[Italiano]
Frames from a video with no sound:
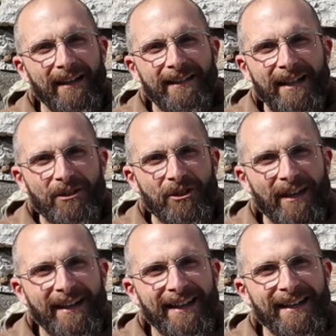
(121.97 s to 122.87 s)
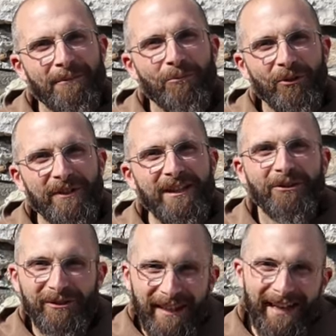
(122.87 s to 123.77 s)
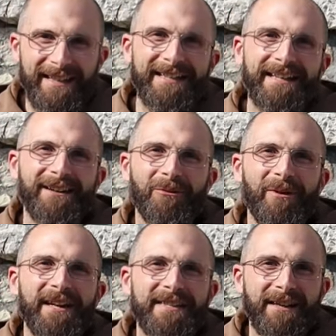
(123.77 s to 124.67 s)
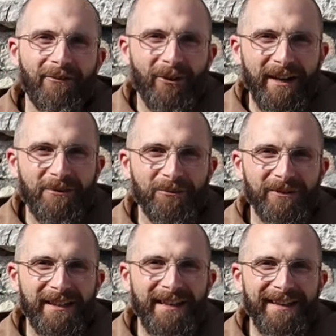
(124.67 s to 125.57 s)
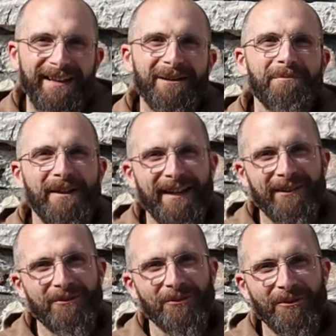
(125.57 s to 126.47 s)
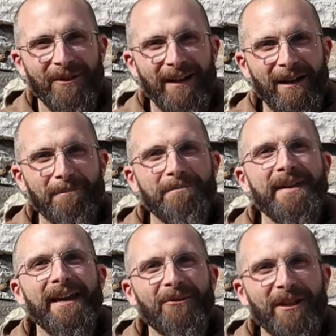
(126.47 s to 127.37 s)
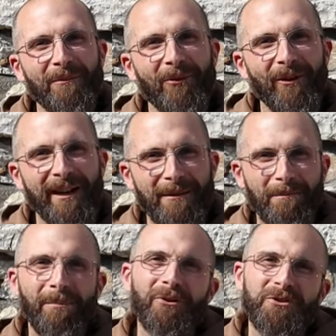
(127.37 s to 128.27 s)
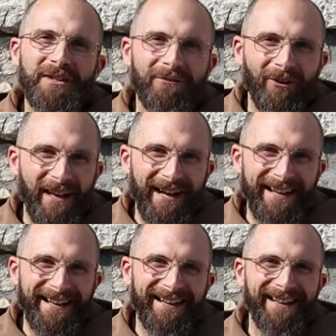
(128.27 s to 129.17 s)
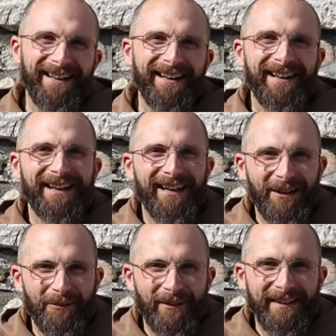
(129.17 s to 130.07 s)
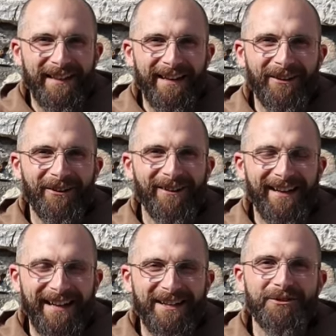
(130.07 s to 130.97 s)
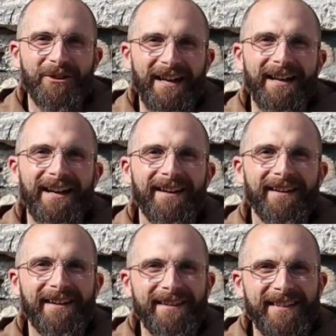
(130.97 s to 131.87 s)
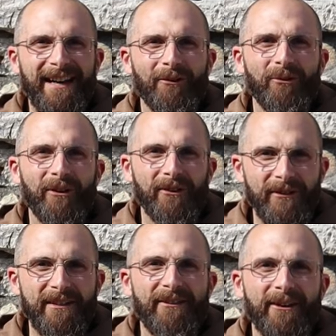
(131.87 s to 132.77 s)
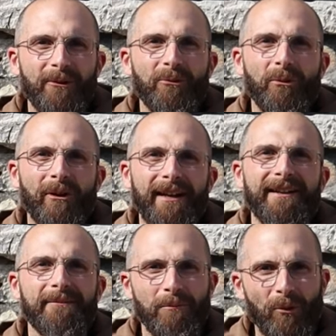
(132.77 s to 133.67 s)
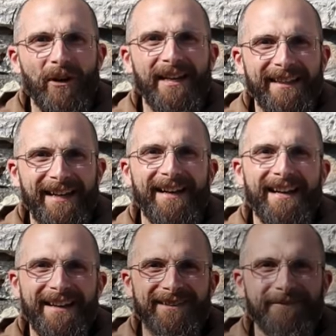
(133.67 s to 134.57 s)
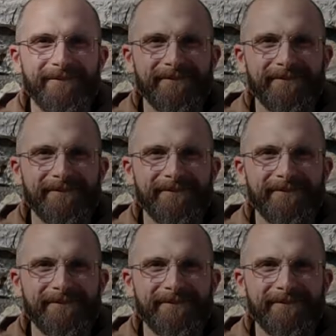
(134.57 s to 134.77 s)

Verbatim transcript: di lasciare che il buon Dio tagli quelle zavorre inutili perché tu, pieno d'amore, possa volare. Caro fratello, cara sorella, ti auguro di vero cuore buon Natale.